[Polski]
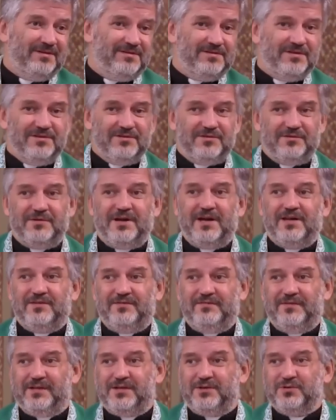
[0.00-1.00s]
gdzieś z
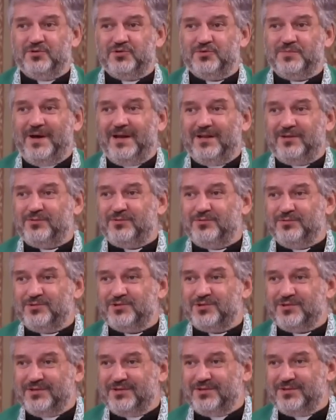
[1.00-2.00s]
okazji Wielkiego Czwartku
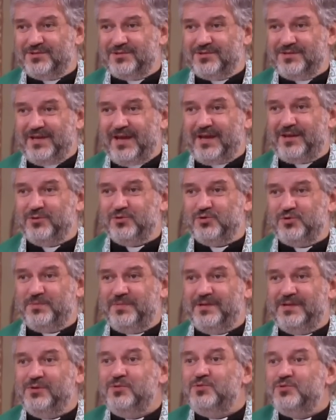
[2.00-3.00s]
czy, czy jakiegoś
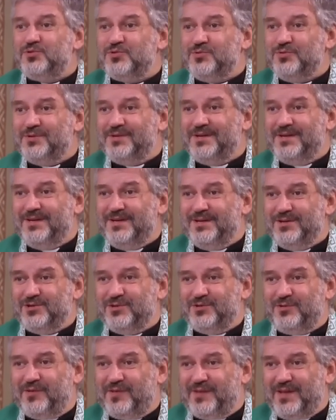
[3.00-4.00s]
jubileuszu
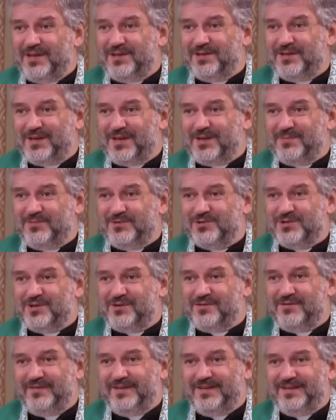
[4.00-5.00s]
się dostanie takie
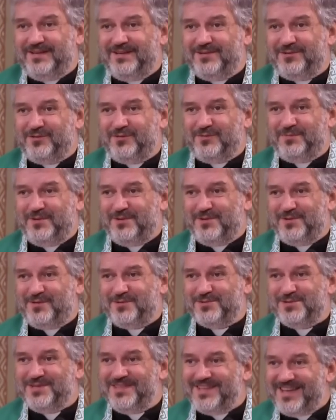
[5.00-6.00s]
podziękowanie, ale to zupełnie
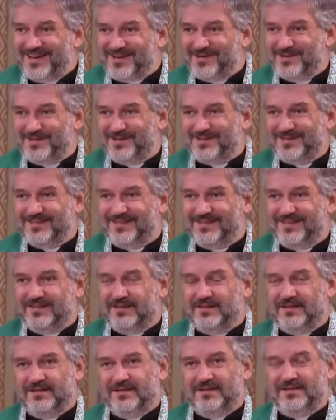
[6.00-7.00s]
coś innego.
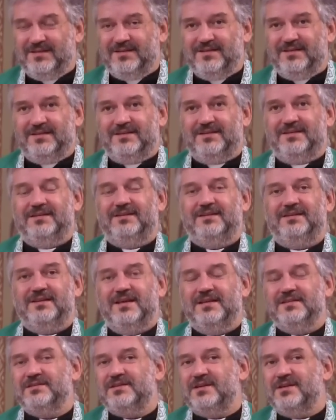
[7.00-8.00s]

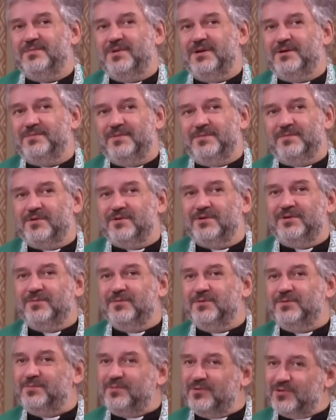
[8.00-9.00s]
Ja dzisiaj miałbym
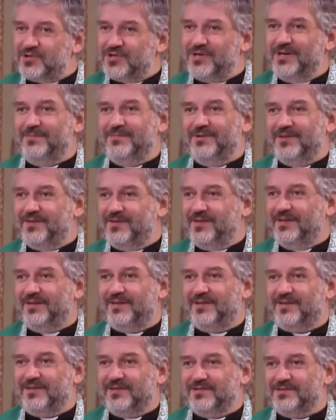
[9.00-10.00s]
ogromną potrzebę
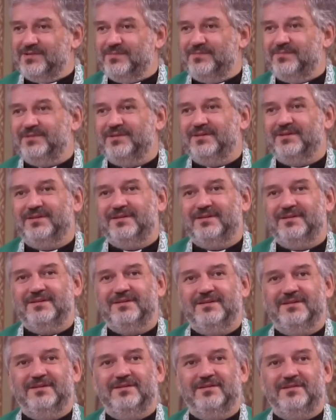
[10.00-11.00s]
serca, żeby
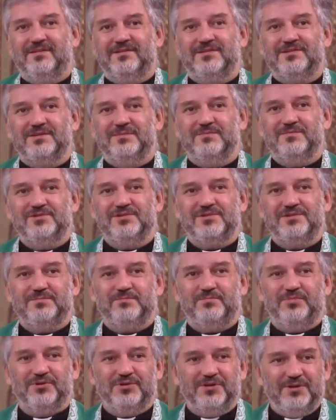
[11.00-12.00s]
y, z czymś
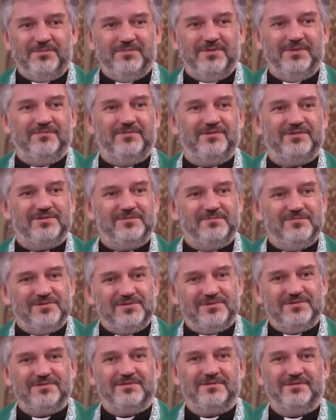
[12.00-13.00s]
podobnym, z
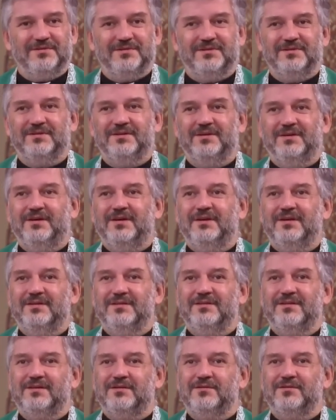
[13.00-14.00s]
czymś y,
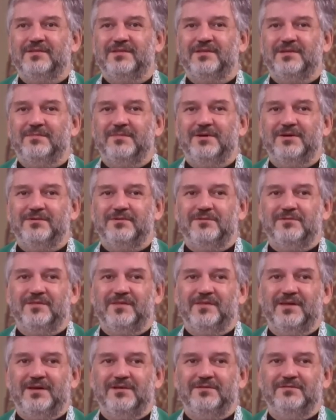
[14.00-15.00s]
tego samego
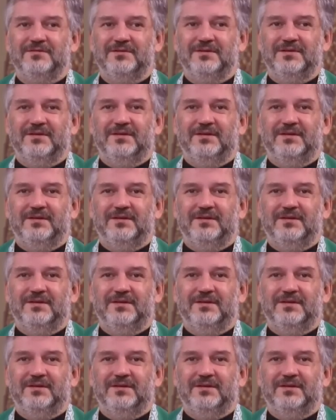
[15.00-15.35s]
rodzaju